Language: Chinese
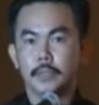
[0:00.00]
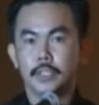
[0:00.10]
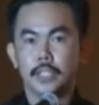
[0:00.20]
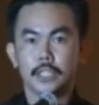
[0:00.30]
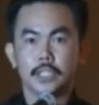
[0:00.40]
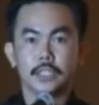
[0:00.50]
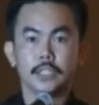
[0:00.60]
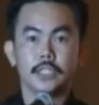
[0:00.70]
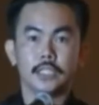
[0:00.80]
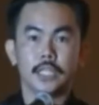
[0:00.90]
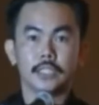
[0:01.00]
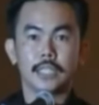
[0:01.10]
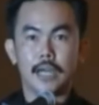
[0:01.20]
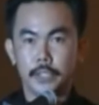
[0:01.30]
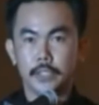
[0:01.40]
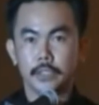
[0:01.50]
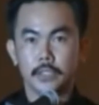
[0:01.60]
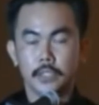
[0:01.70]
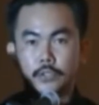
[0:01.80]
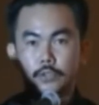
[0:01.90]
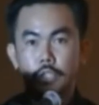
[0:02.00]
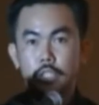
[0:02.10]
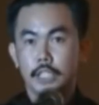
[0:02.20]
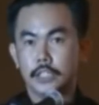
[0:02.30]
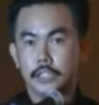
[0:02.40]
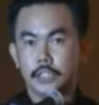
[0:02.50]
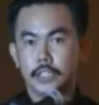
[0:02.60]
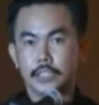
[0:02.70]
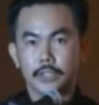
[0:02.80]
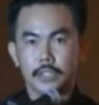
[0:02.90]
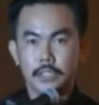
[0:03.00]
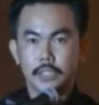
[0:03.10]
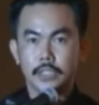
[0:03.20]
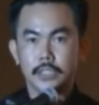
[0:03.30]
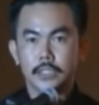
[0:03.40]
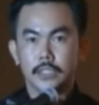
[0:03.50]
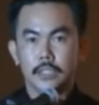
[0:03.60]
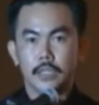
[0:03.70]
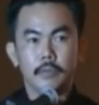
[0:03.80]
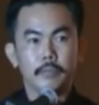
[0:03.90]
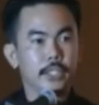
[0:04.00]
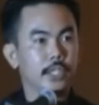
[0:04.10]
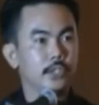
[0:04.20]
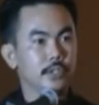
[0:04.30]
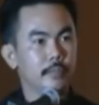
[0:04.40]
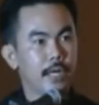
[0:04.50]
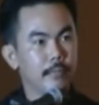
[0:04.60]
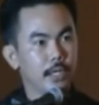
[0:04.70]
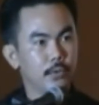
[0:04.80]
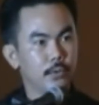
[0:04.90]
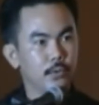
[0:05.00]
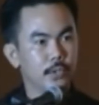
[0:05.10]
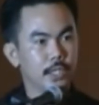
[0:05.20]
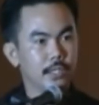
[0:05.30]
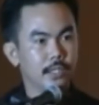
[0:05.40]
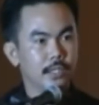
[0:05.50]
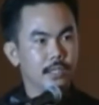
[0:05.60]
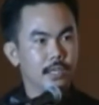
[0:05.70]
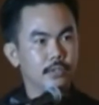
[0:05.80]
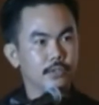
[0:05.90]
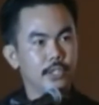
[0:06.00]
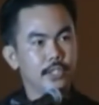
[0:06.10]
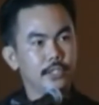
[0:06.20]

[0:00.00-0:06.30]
在这个市场上打拼，做一些自己的小生意。那么每天就是忙忙碌碌的啊，所以